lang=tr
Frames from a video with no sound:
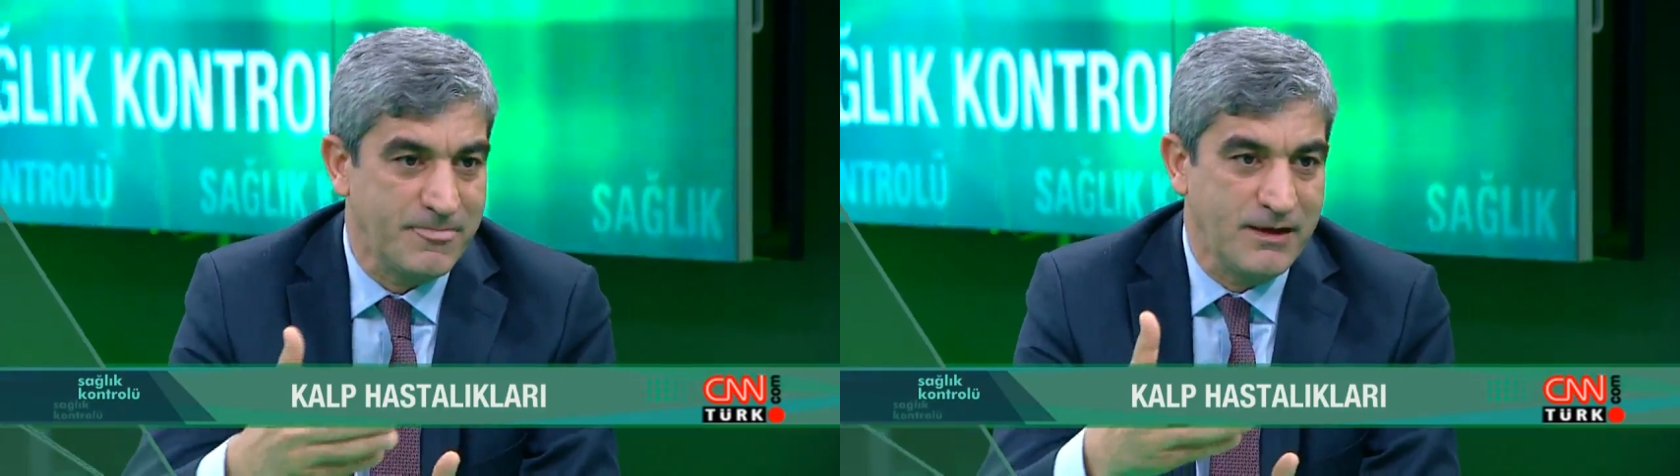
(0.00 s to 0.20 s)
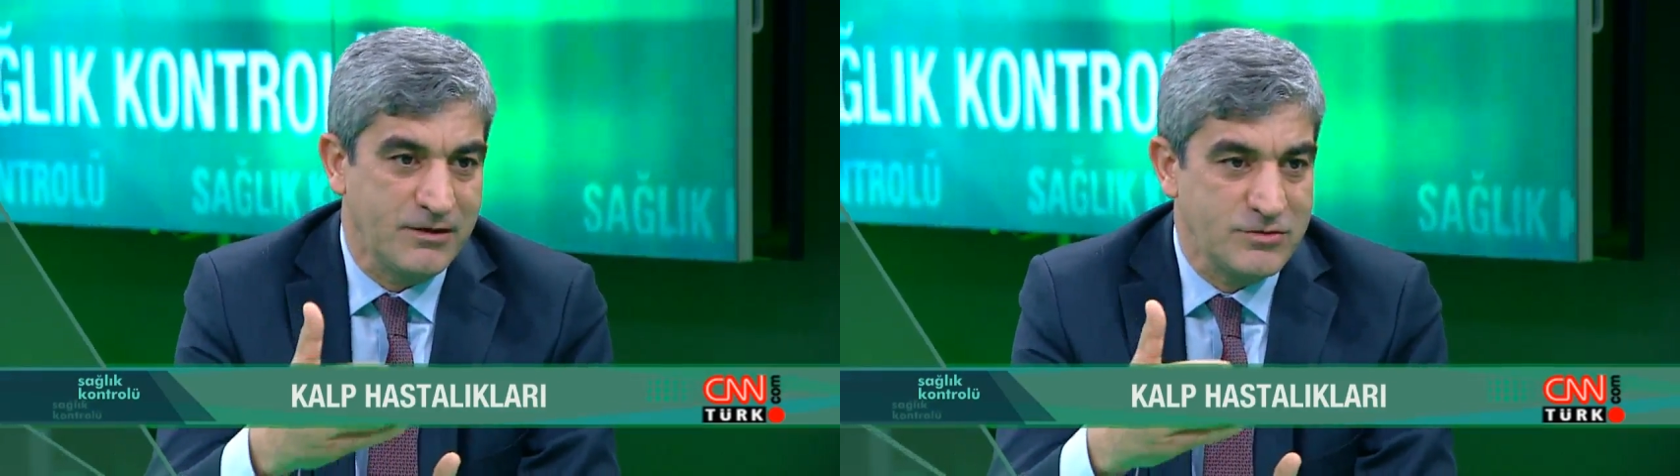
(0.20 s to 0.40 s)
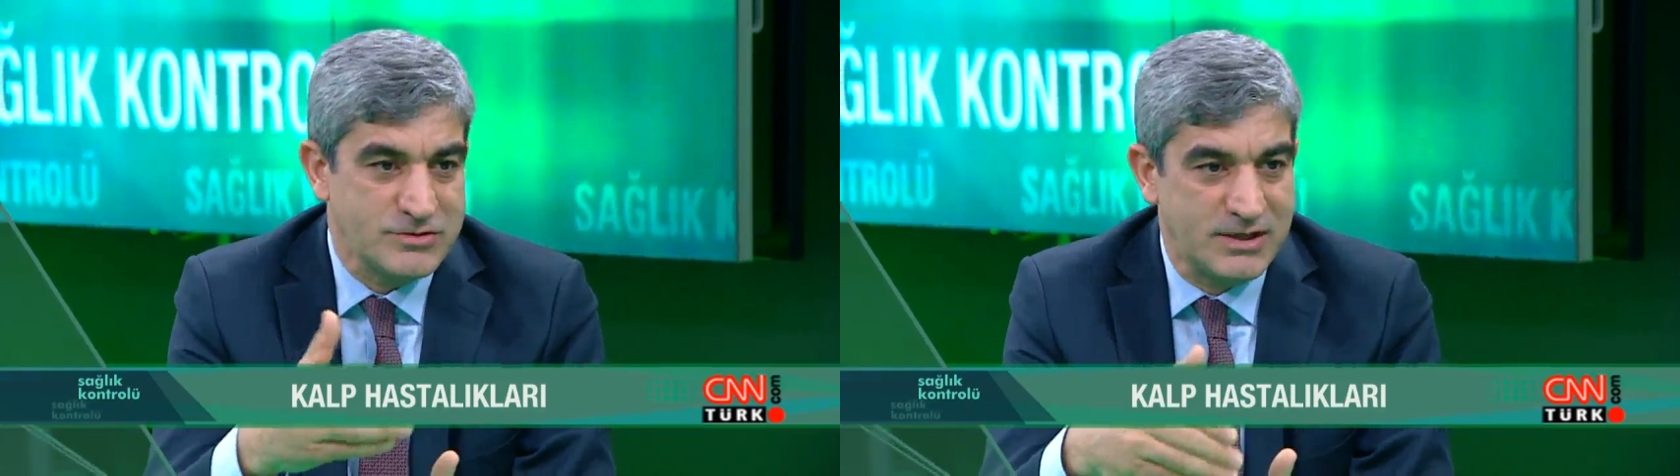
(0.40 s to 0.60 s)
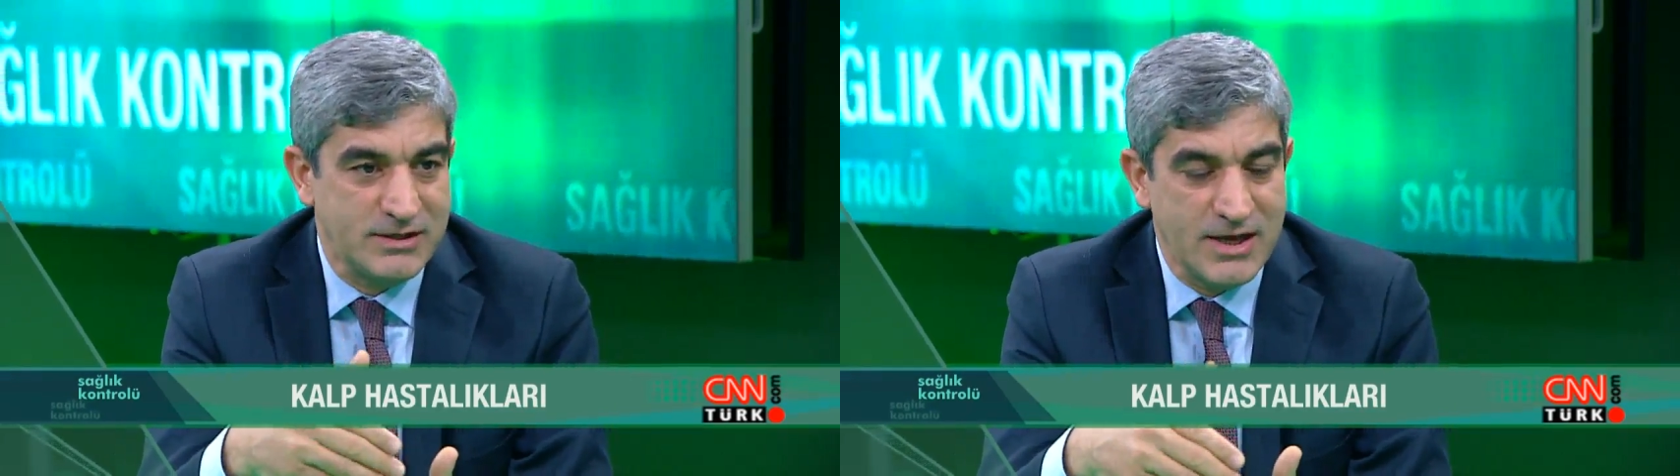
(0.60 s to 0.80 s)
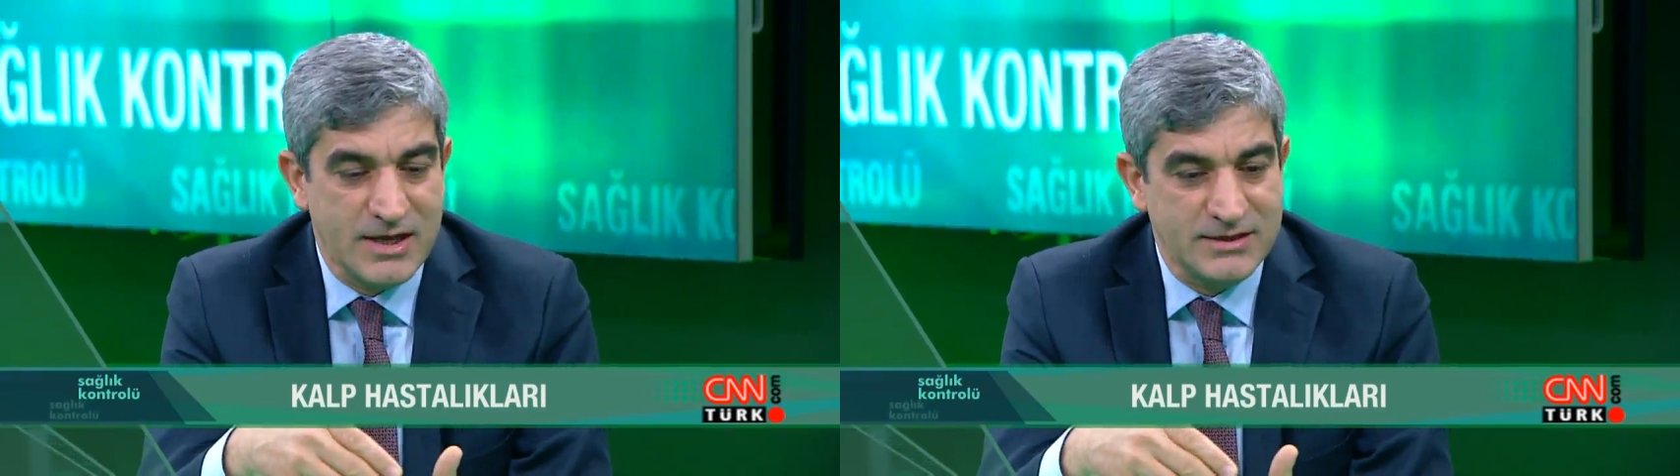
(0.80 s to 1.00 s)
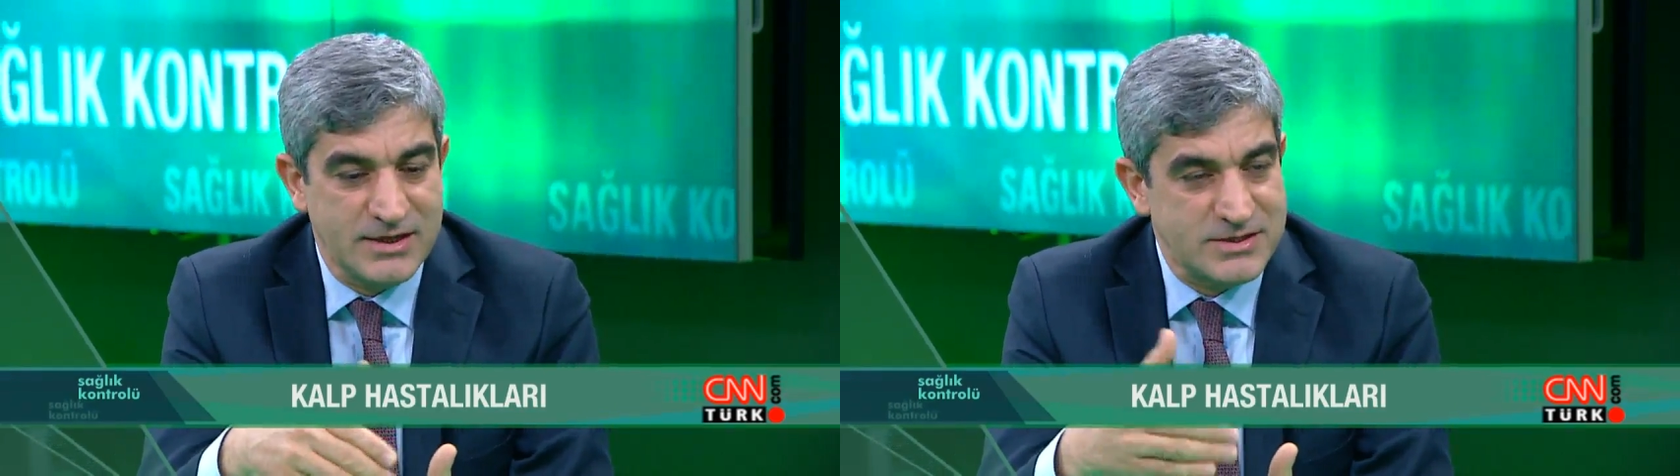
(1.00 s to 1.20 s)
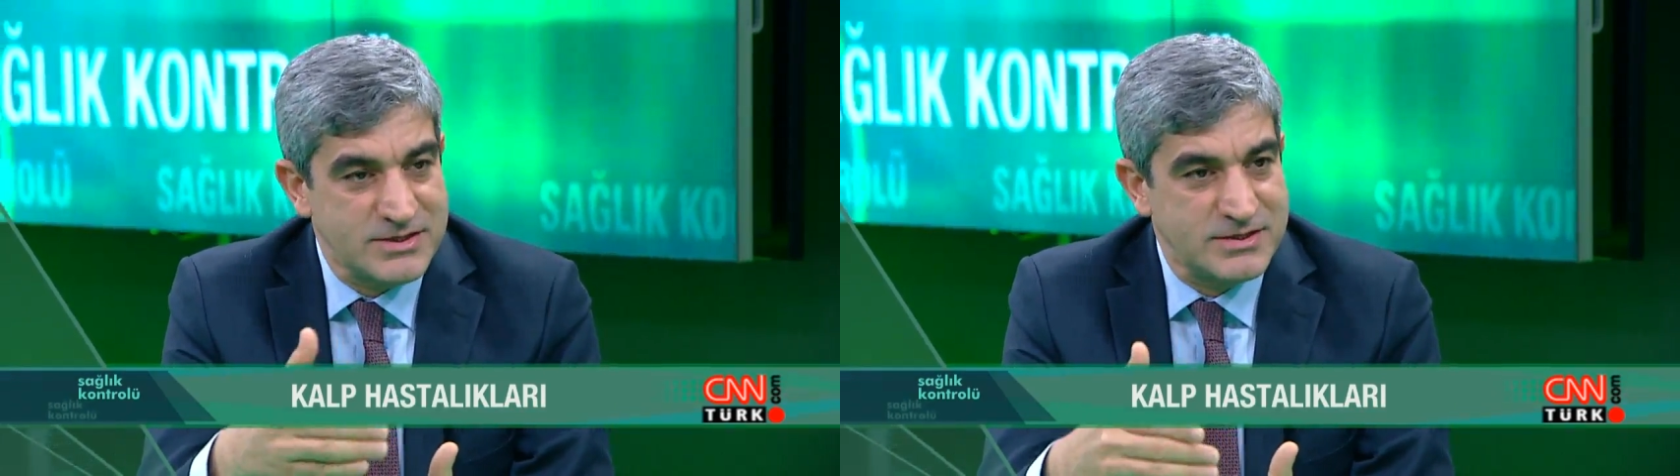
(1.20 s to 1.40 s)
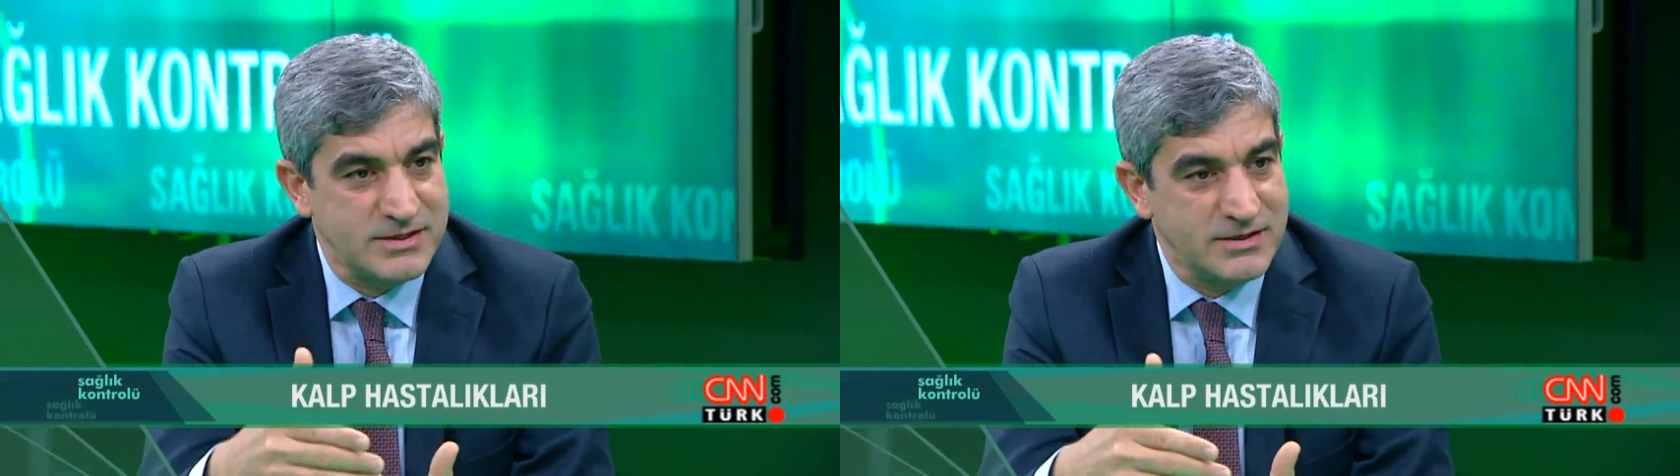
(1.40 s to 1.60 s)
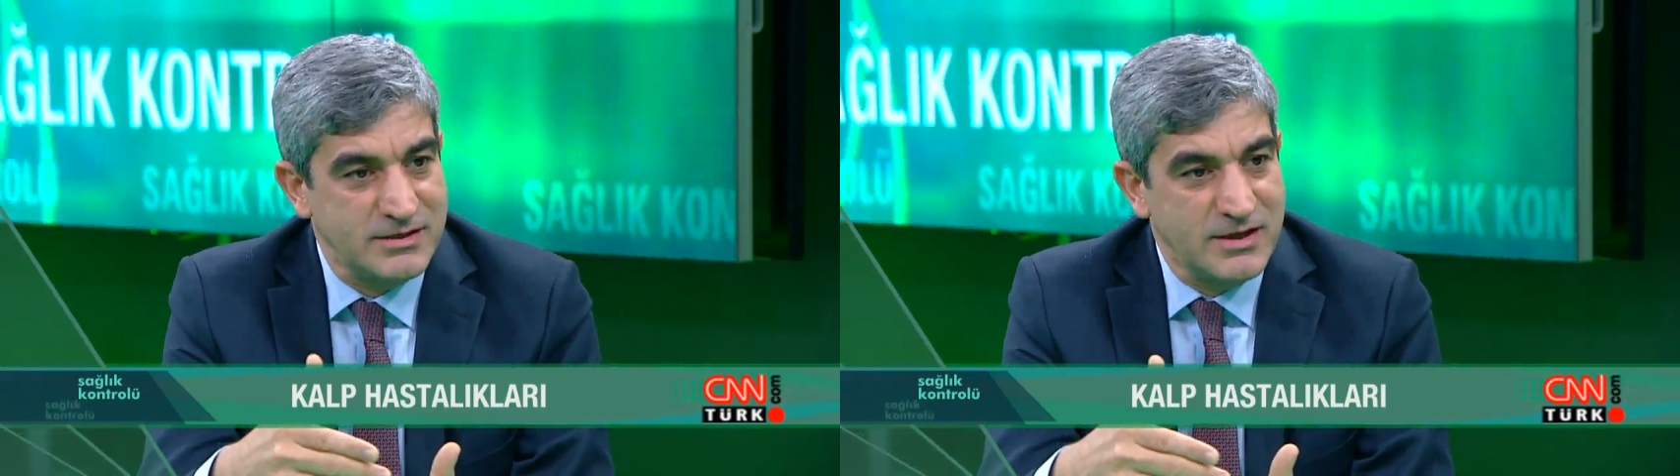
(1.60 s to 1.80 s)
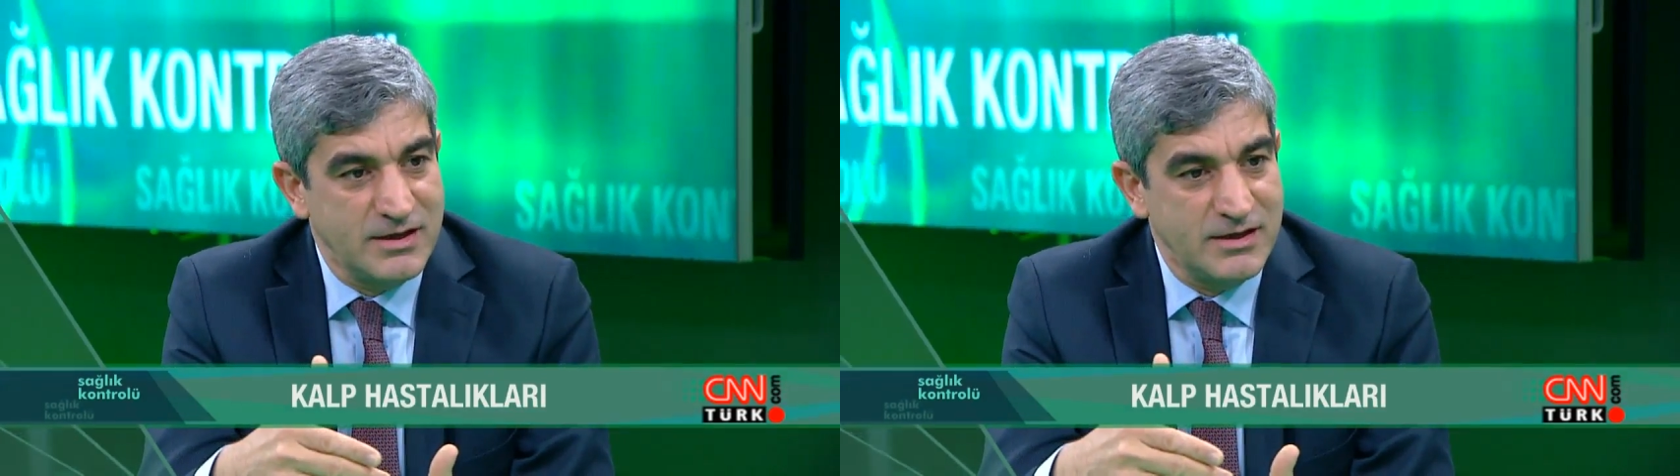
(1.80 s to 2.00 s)
O yüzden teşhisinin
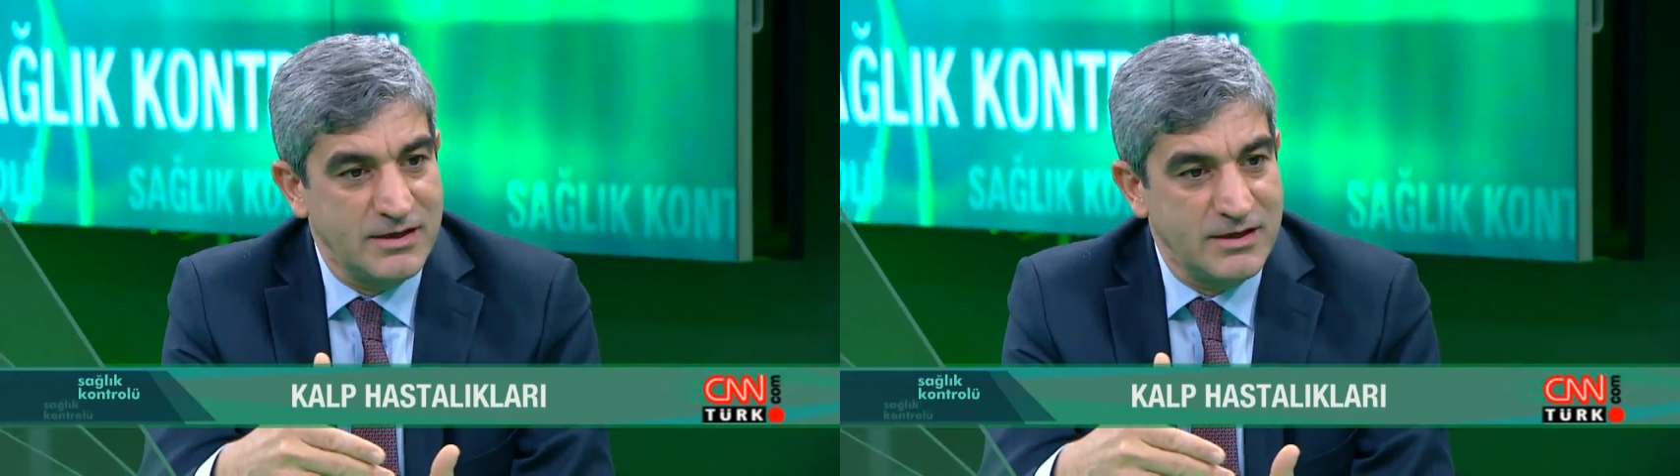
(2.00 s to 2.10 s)
e,